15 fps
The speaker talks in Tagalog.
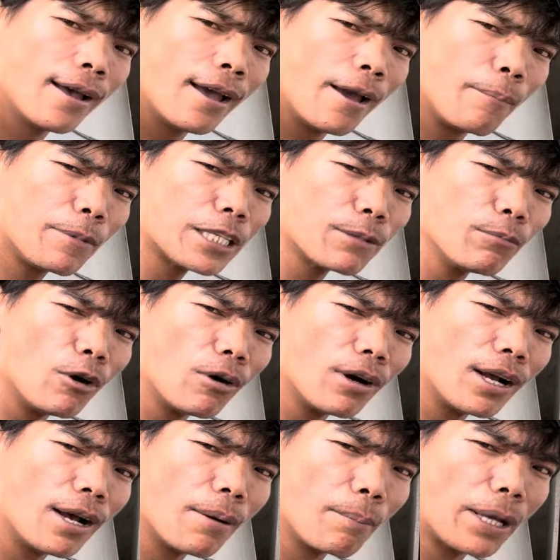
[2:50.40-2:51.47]
mismong
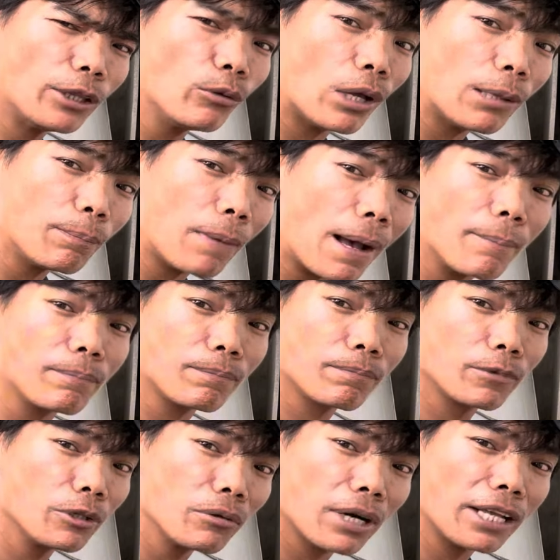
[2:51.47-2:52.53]
uh, manual pump,
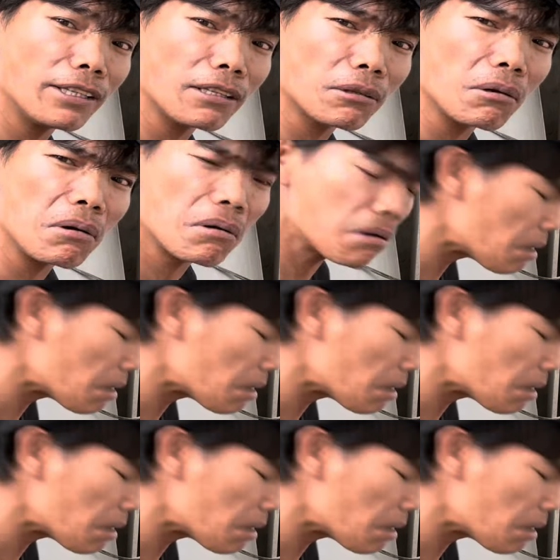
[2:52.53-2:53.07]
yung ganitong